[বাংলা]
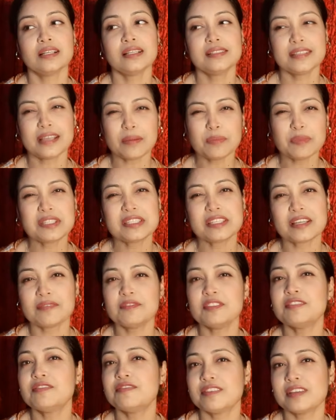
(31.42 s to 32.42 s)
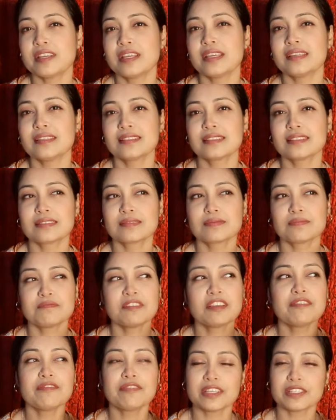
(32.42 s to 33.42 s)
চাবি চাবি ফেস
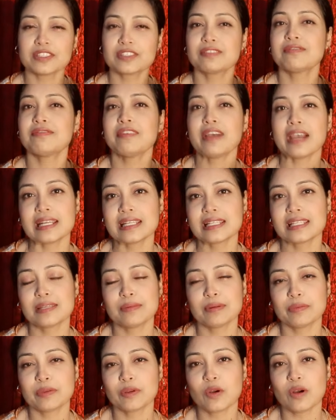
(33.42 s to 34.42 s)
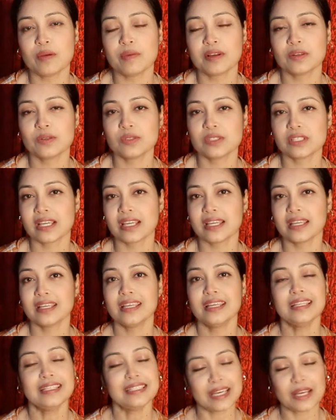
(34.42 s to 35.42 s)
ফেস ফ্যাট কীভাবে কমানো যায়
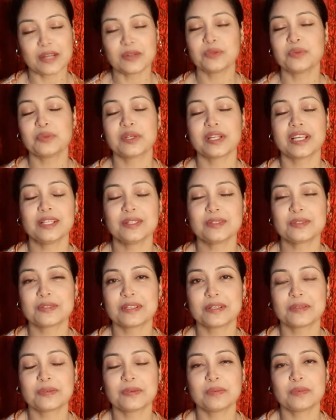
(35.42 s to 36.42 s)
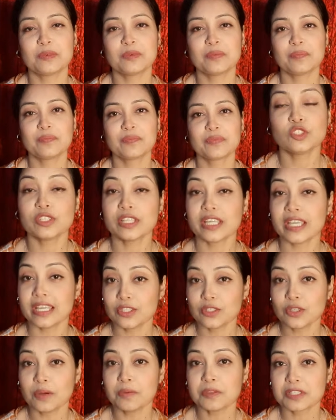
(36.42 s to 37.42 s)
তার উপরে আলোচনা করব যদি
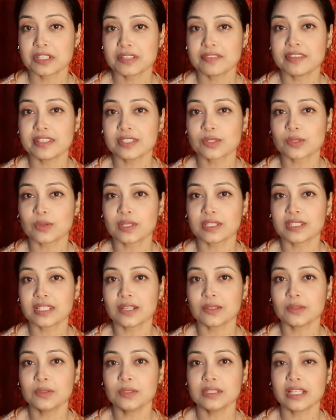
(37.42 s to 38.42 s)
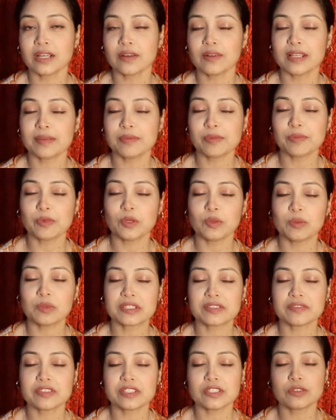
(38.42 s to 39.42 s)
এই সমস্যা ফেস করে থাকো তাহলে আমি বলবো
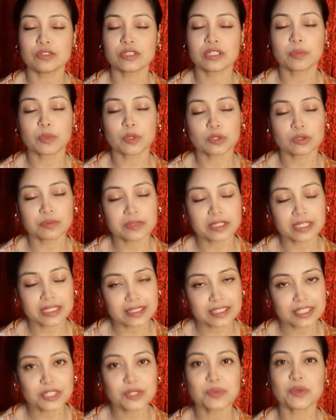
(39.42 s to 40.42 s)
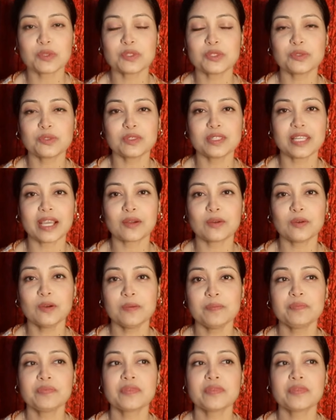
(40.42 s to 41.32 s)
যে ভিডিওটা প্রথম থেকে শেষ পর্যন্ত দেখো